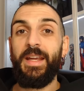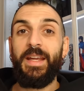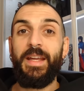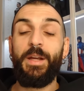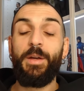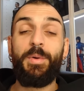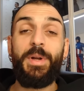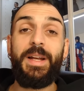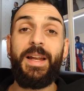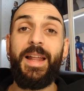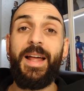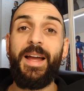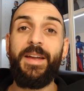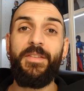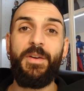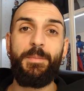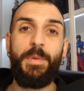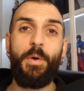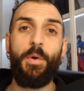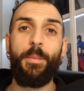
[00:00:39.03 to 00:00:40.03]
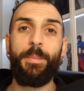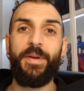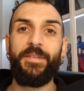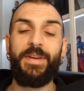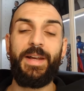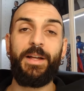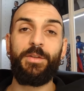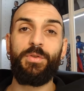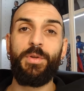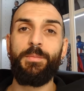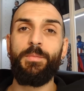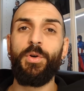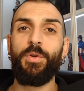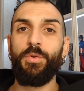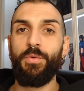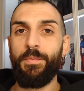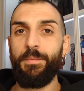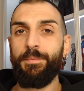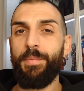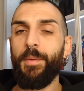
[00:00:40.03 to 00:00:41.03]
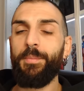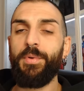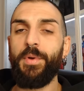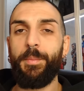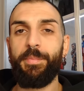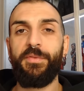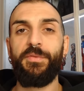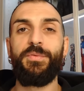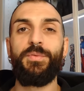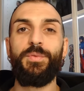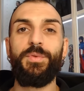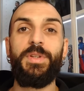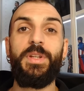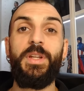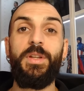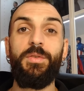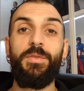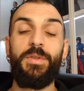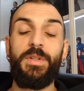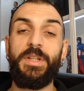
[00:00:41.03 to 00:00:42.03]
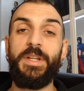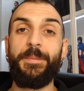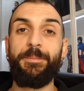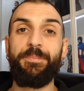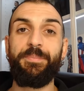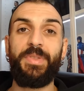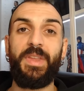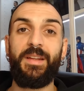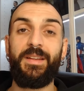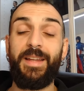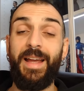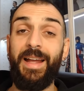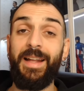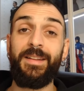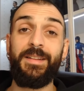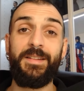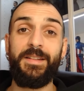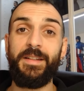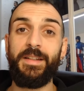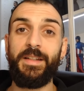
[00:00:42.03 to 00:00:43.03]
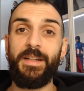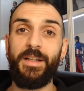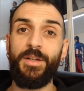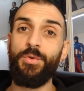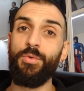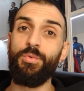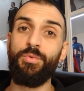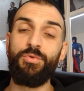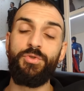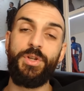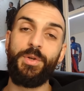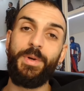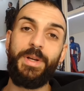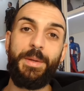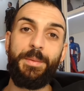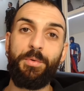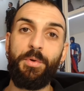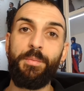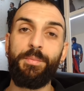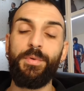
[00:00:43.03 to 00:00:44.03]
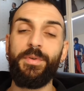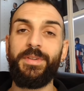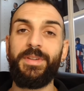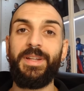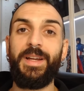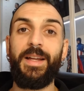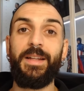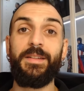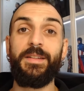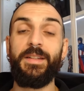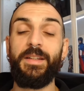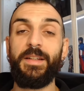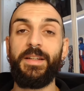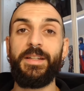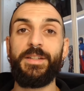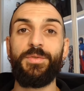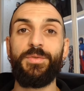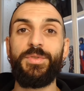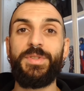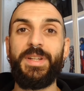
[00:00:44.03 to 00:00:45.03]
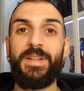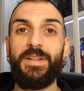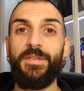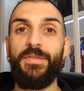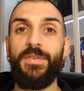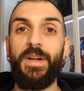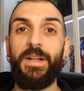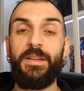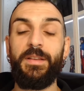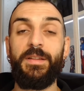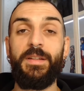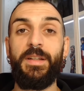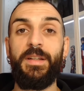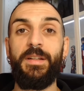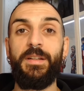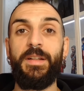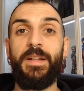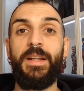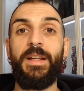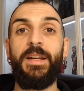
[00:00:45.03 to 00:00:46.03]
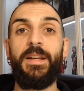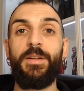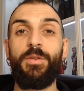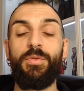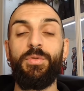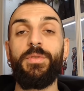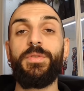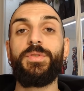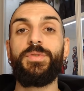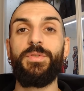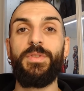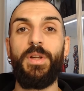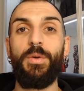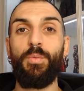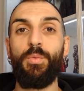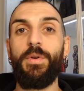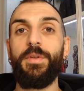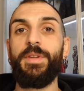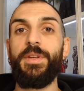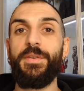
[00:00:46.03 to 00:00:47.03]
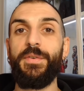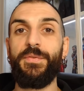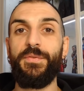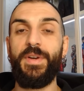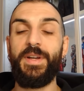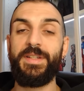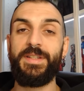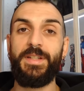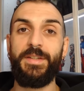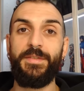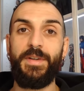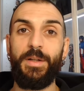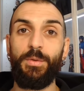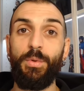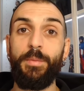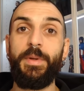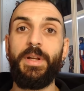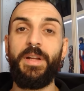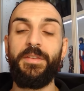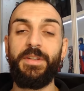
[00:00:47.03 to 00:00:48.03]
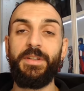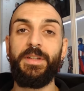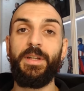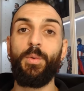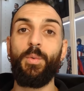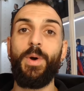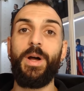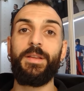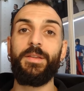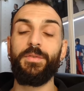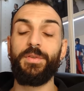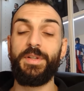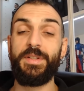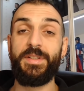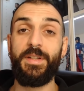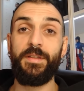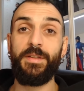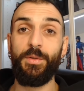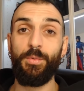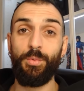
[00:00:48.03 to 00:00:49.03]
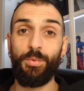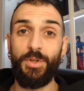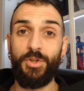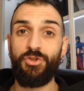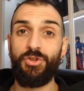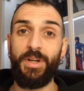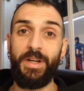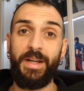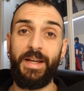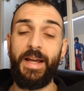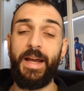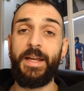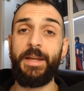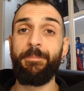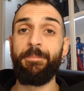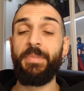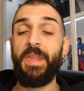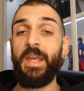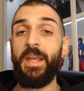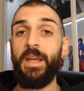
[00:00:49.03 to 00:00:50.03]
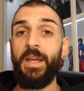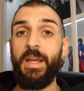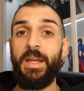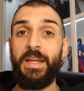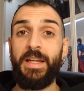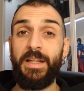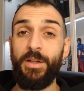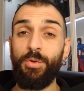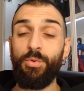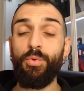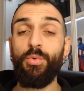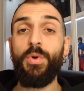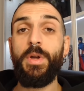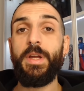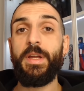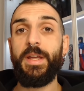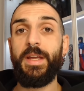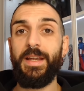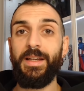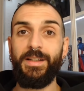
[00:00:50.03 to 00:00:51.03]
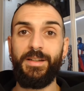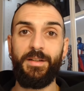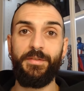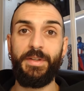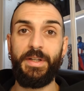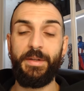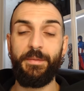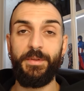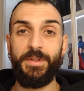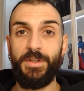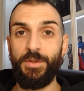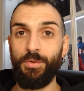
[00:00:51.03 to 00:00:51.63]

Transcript: In quella live abbiamo parlato in modo un po' più approfondito di tanti annunci, quelli più importanti, che sono stati fatti nel corso del Wonder Festival 2024 che si è tenuto a Shanghai il 2 e il 3 di